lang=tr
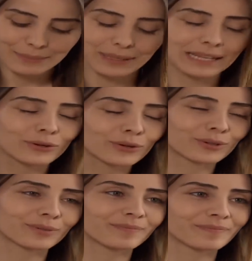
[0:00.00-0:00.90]

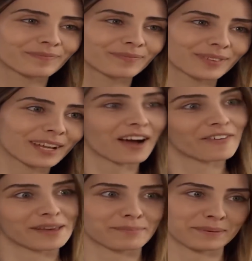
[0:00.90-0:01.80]
Biliyorum.
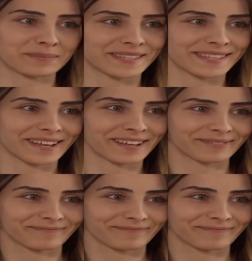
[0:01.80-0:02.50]
Kahve yapayım size.